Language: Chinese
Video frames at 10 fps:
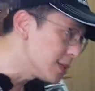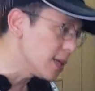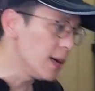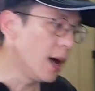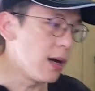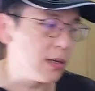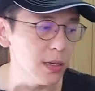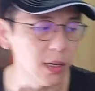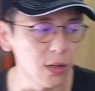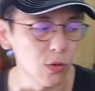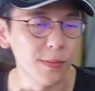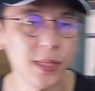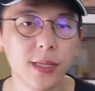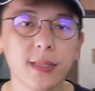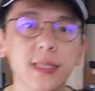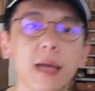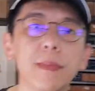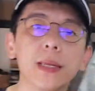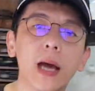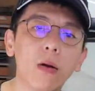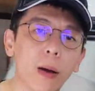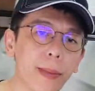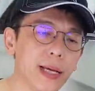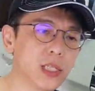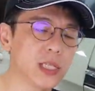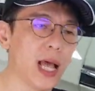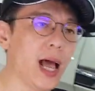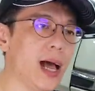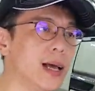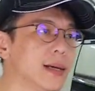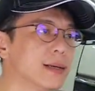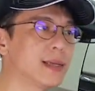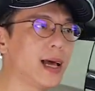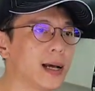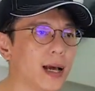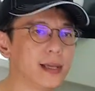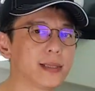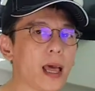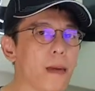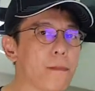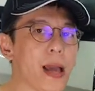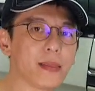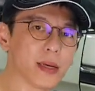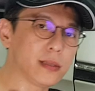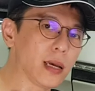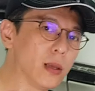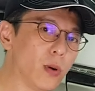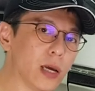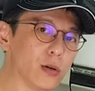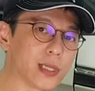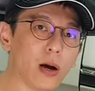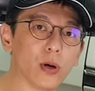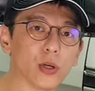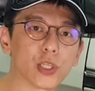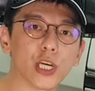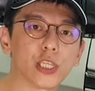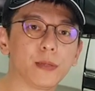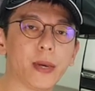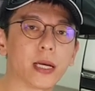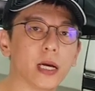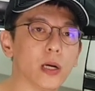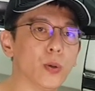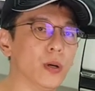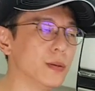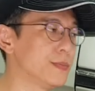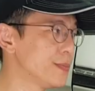车哈，呃，我们的前面弹簧配置啊，大概在半年前的话有稍微有设计变更过。